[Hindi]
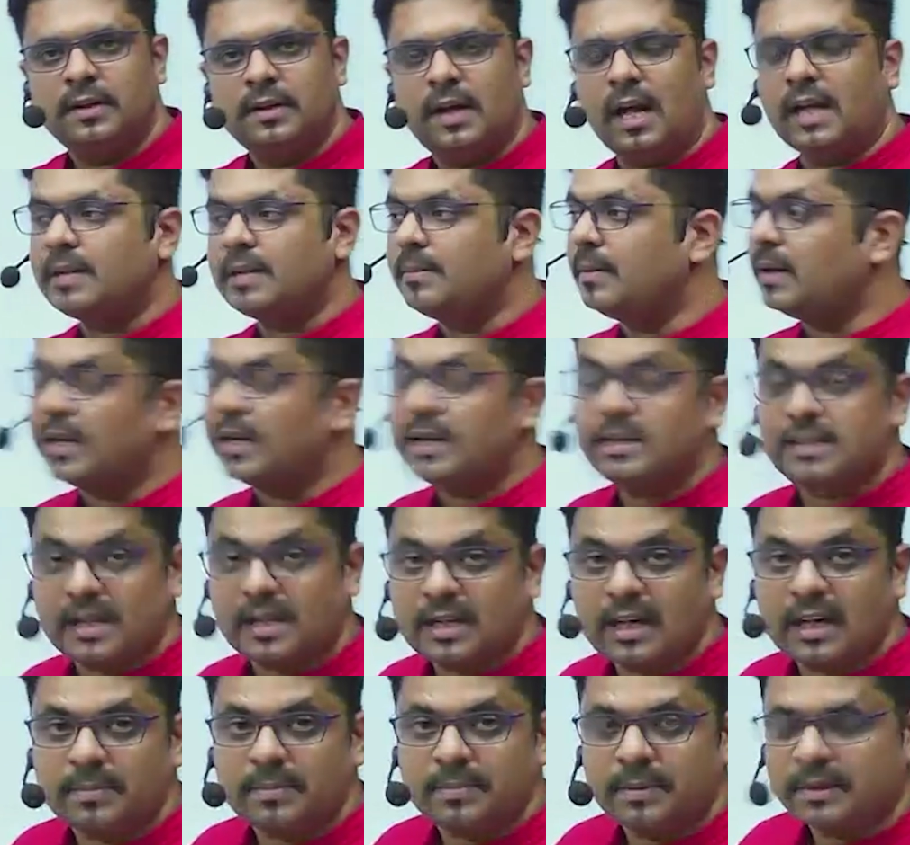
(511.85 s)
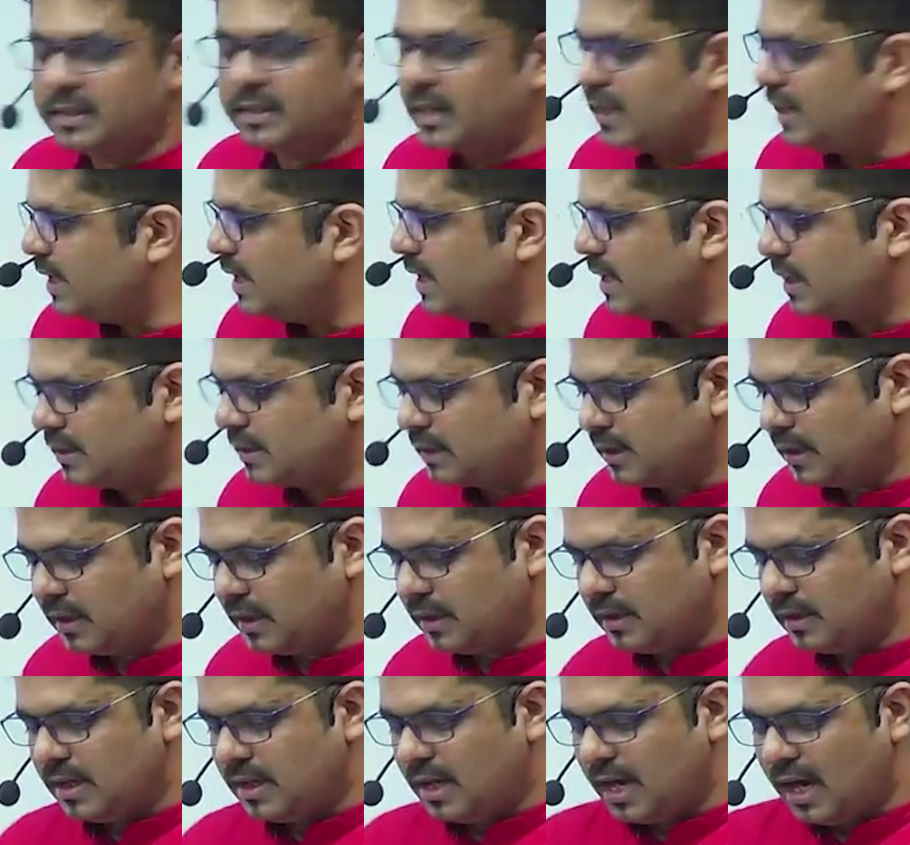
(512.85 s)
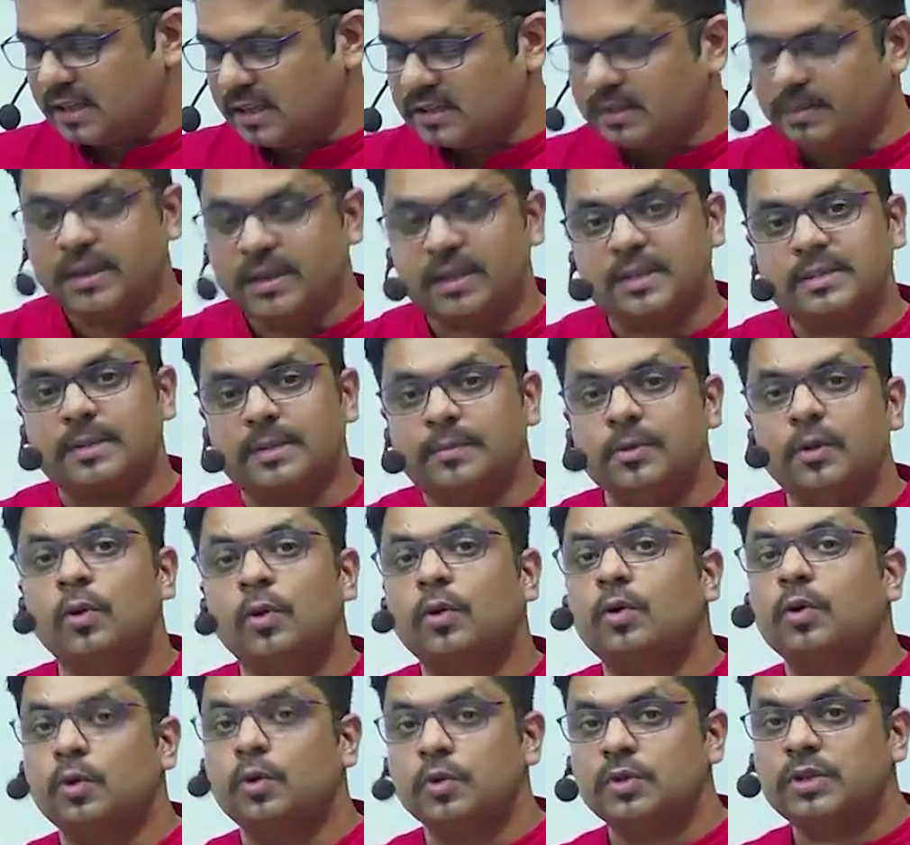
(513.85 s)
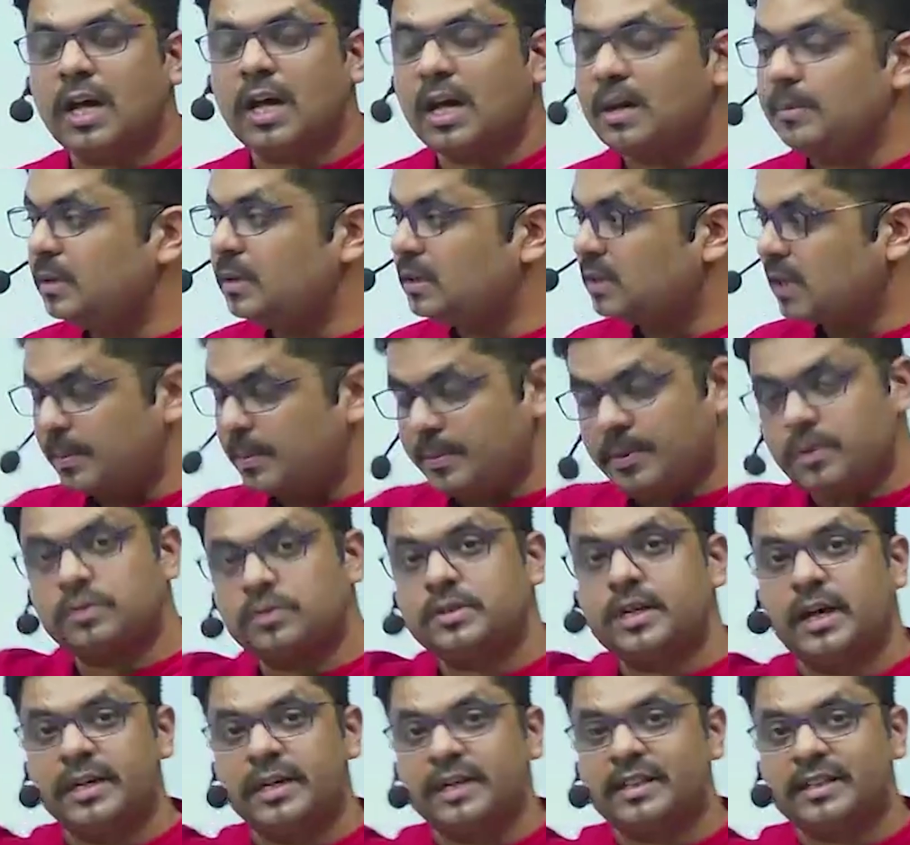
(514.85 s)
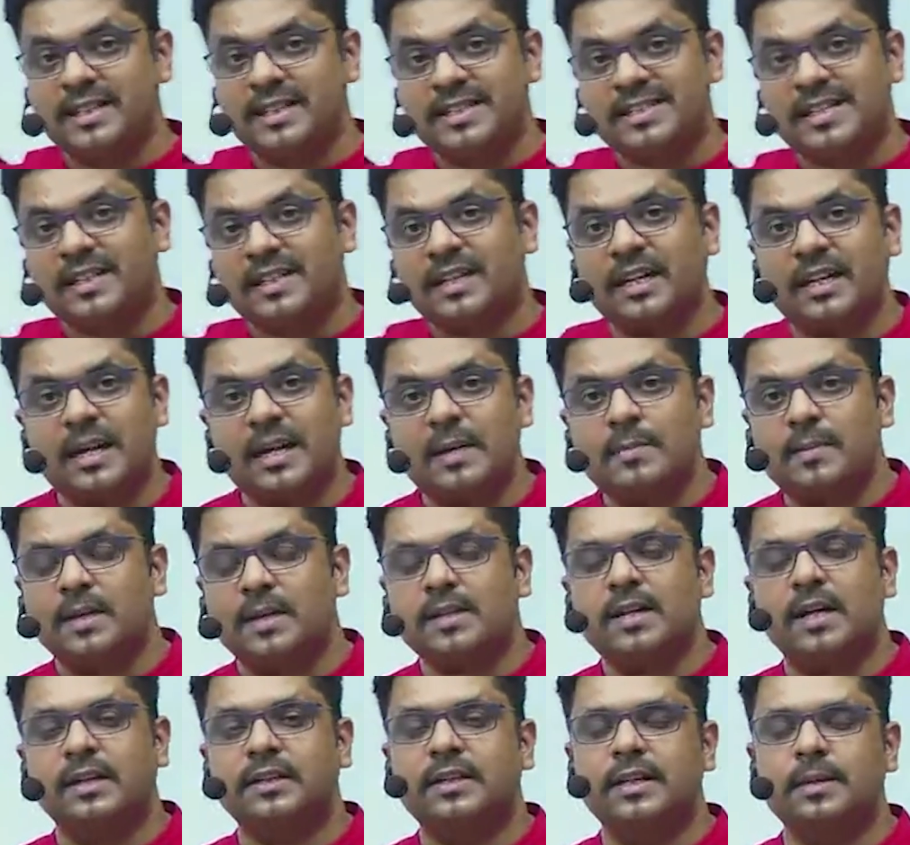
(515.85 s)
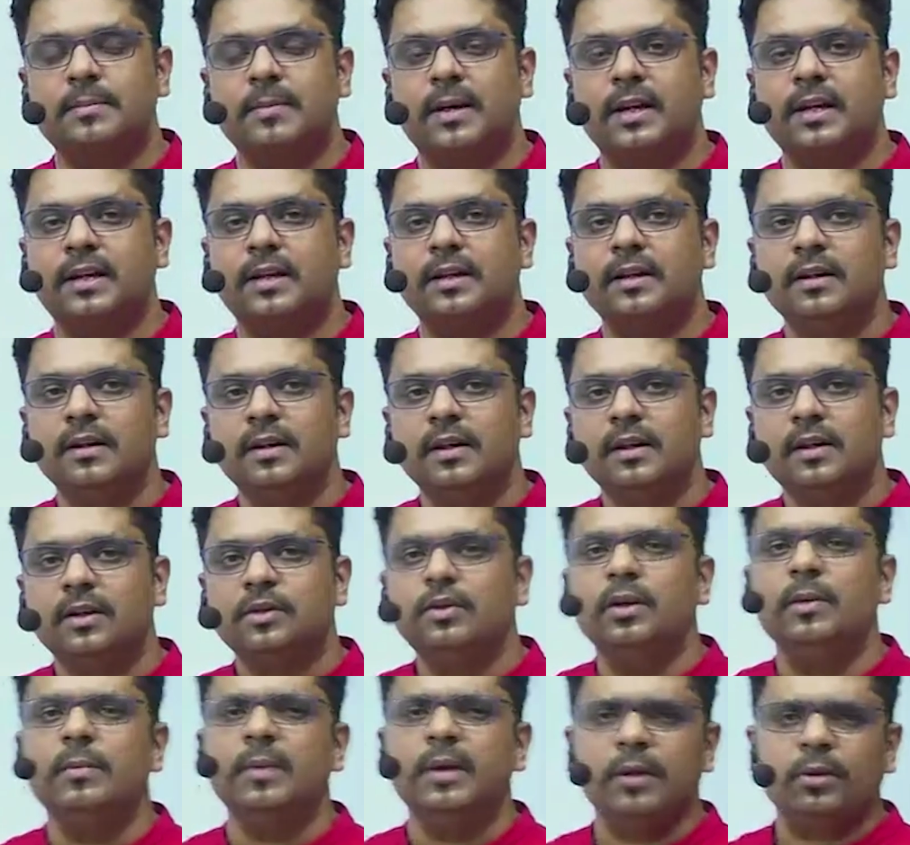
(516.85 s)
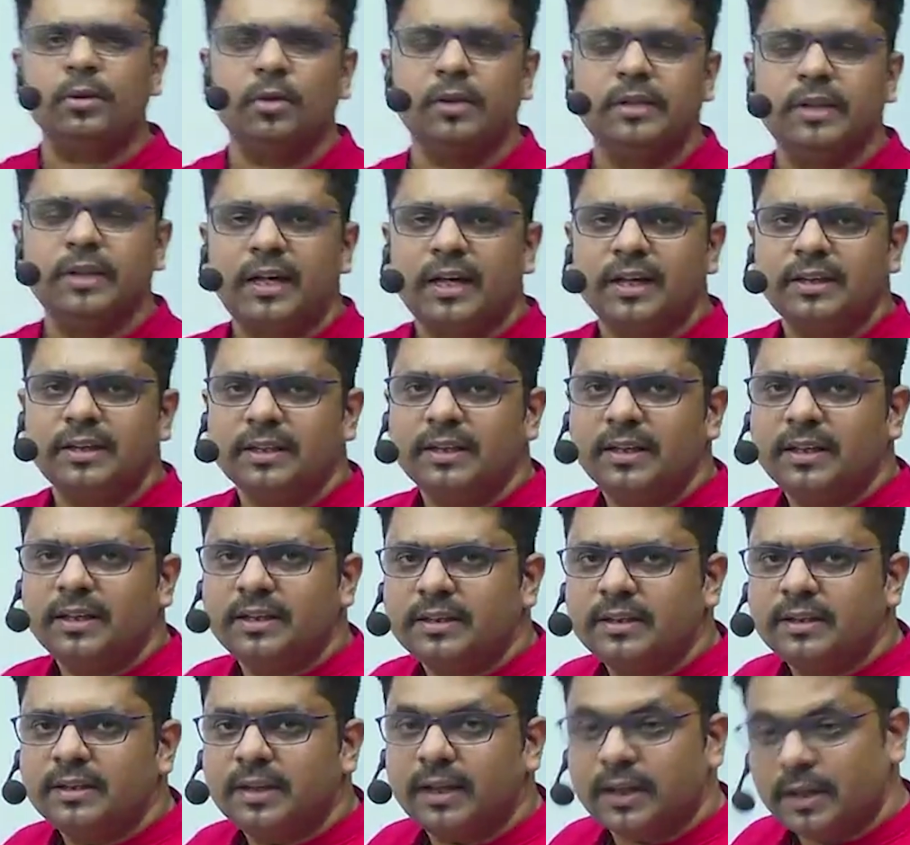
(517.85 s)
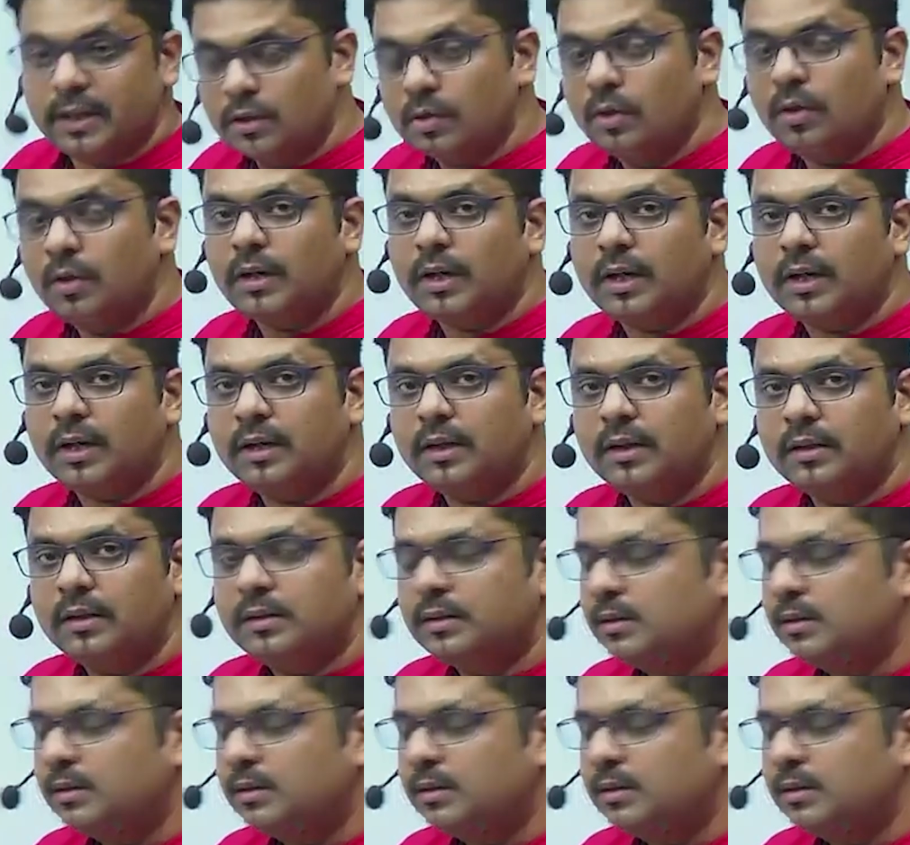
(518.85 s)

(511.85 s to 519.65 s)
आज हमारा किसान आत्महत्या नहीं करता आज हमारे सभी लोगों को रोजगार मिलता बेरोजगारी इतनी ज्यादा नहीं बढ़ जाती हमारी तो हमें कोई दिक्कत ही नहीं थी लेकिन हो रहा है ना